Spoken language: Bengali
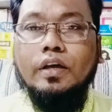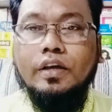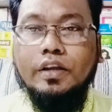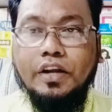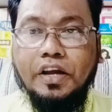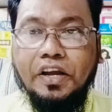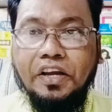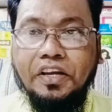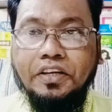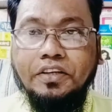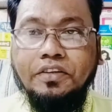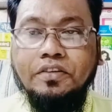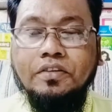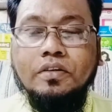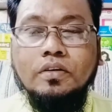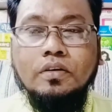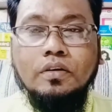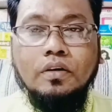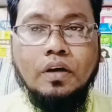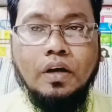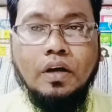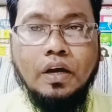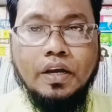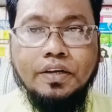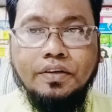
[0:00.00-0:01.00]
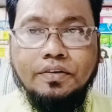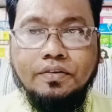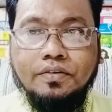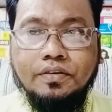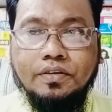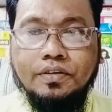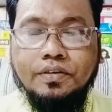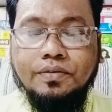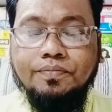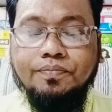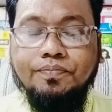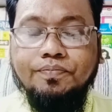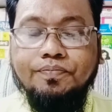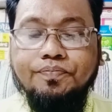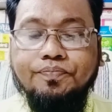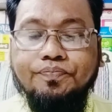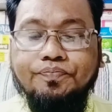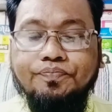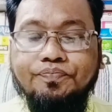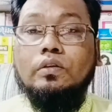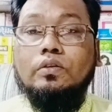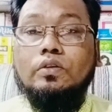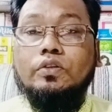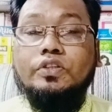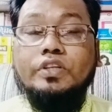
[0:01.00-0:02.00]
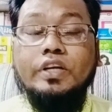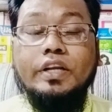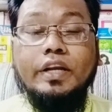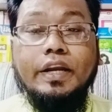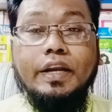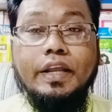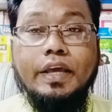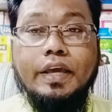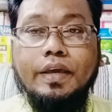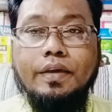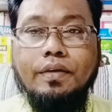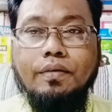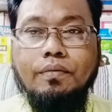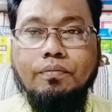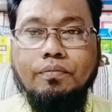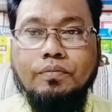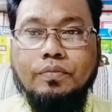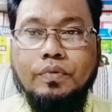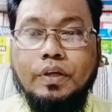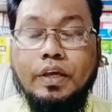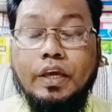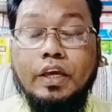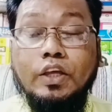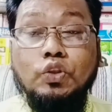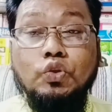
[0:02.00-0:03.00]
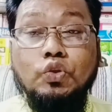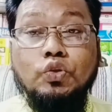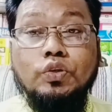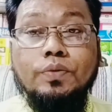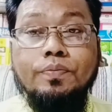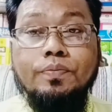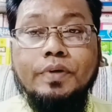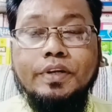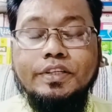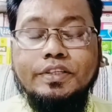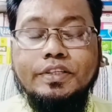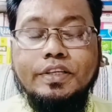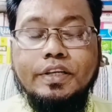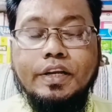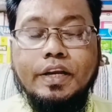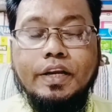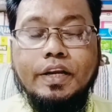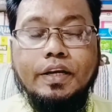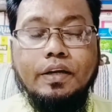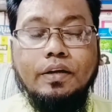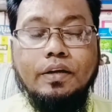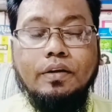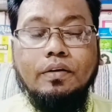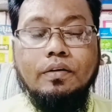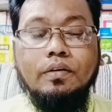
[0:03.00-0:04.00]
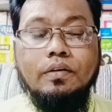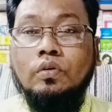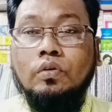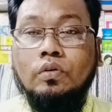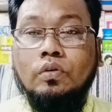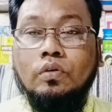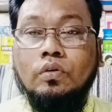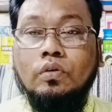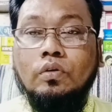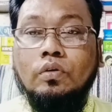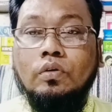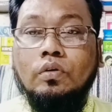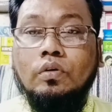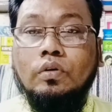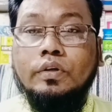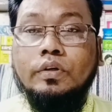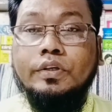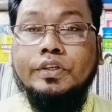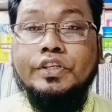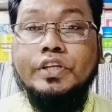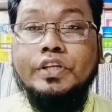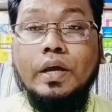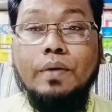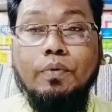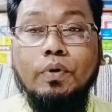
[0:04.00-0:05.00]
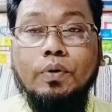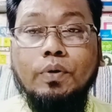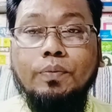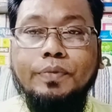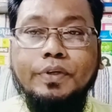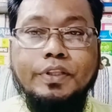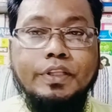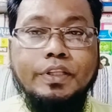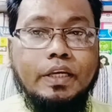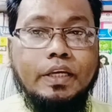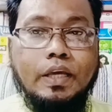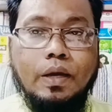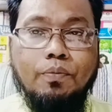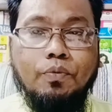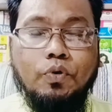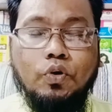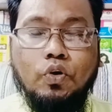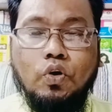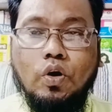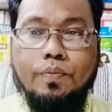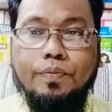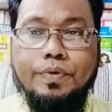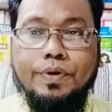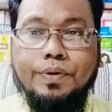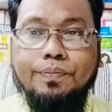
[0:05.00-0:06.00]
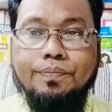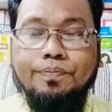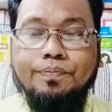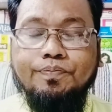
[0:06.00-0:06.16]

রাইট হাইট তো জেনে নেই এই দুটি মেডিসিনের সেবন বিধি কেমন হবে